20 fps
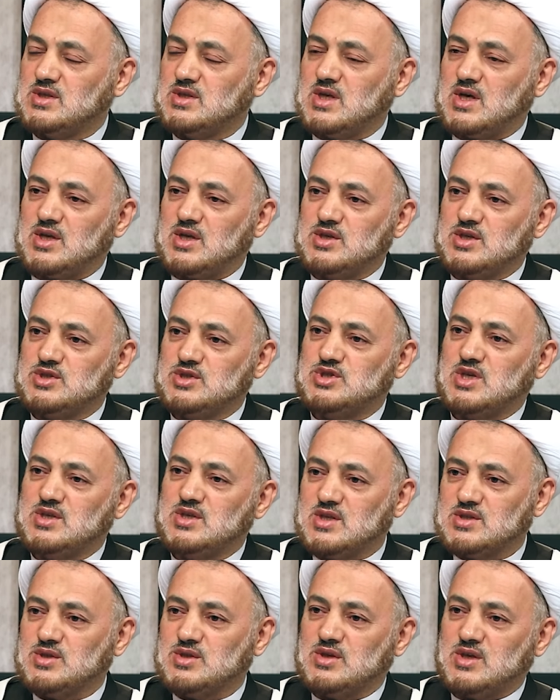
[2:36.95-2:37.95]
يعني
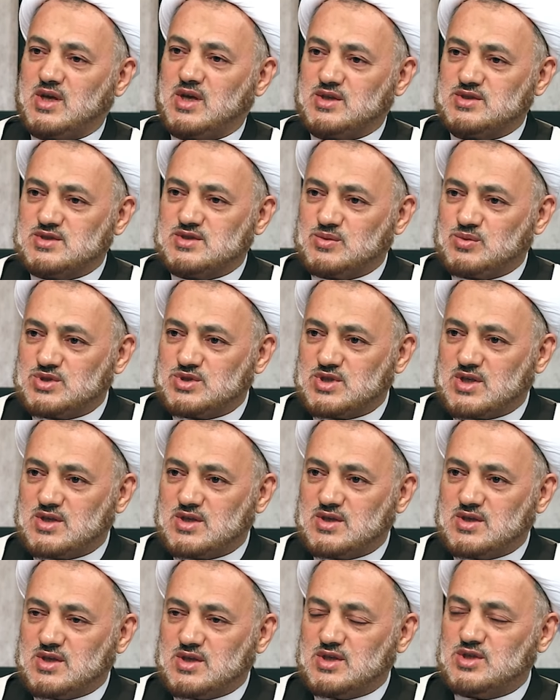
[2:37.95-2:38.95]
جنة الله عز نعم. وجل